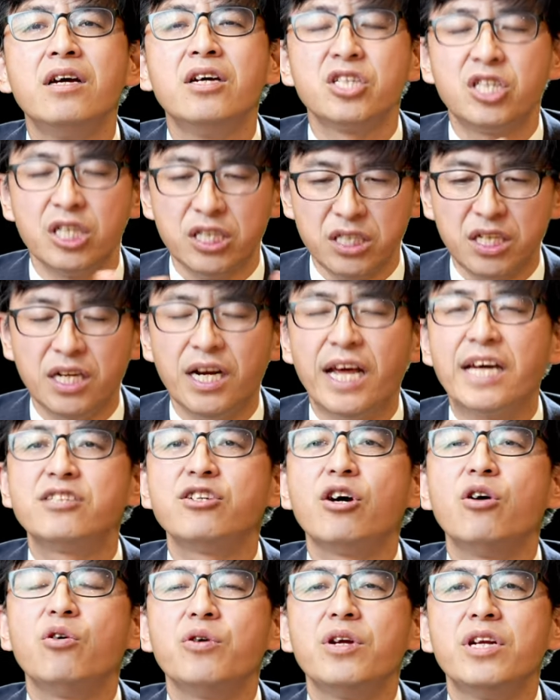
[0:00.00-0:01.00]
身体来
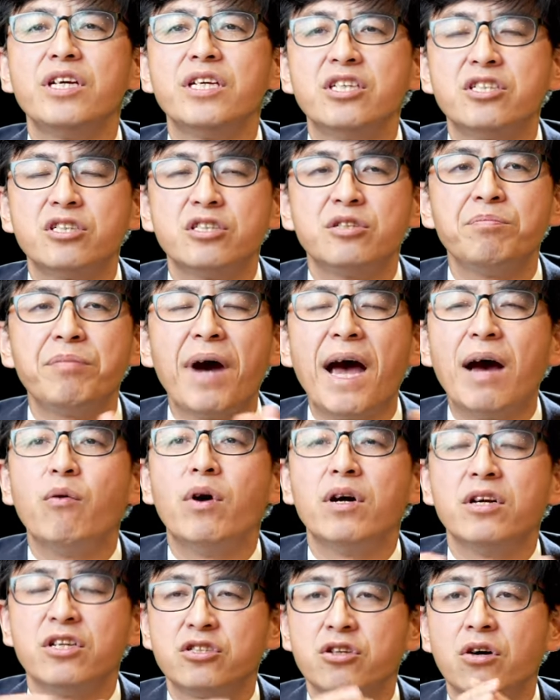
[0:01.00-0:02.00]
教会了，也是盼
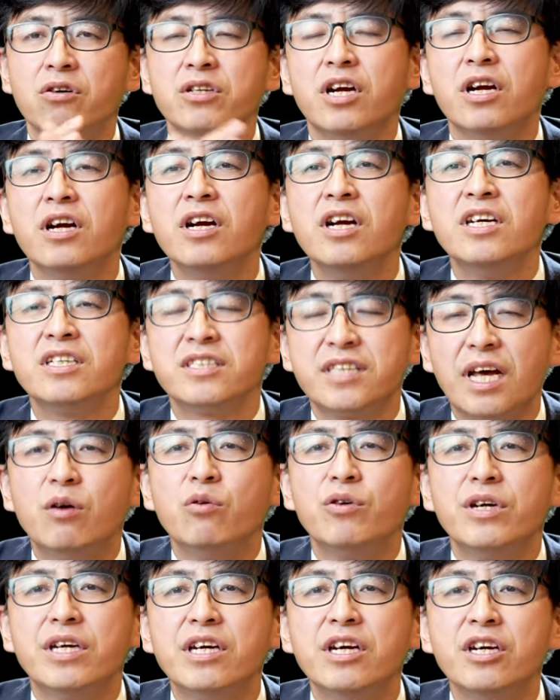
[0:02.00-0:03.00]
望着早点散
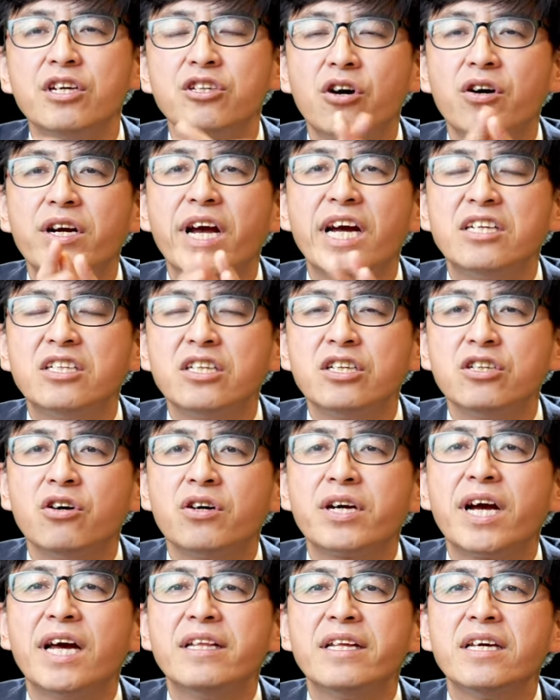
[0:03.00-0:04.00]
会，要干这个，要
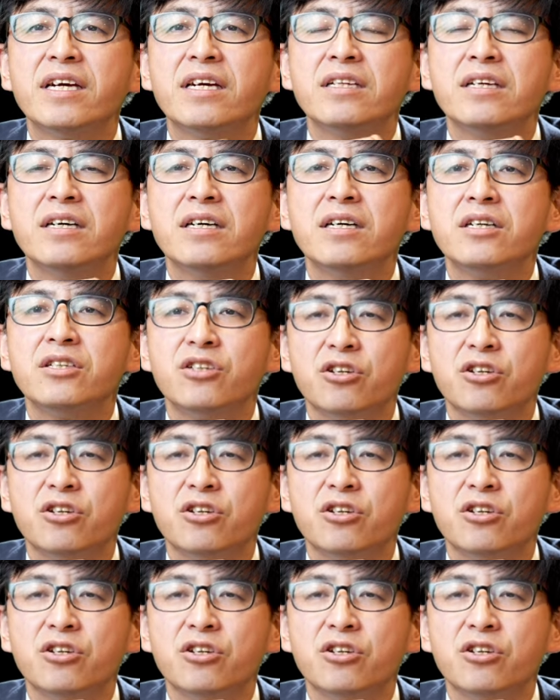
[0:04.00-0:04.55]
干那个呢，